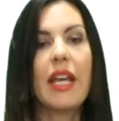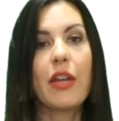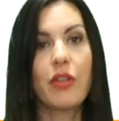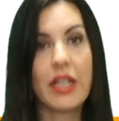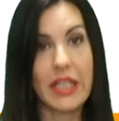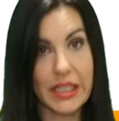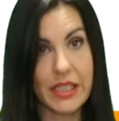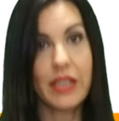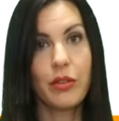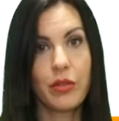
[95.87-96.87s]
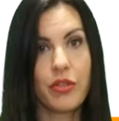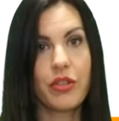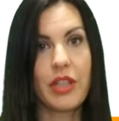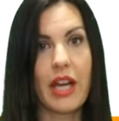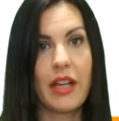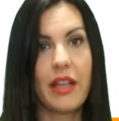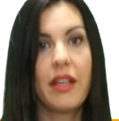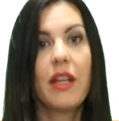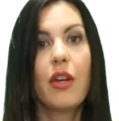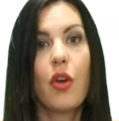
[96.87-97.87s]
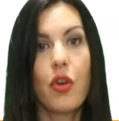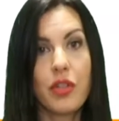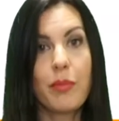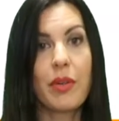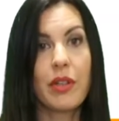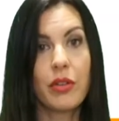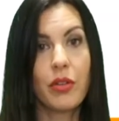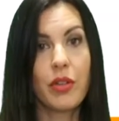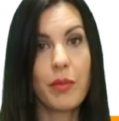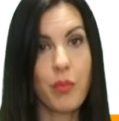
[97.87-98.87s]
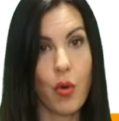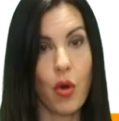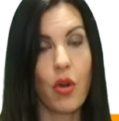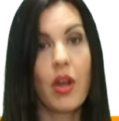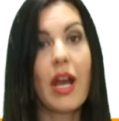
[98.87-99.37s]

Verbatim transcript: e con il cassetto digitale ogni imprenditore può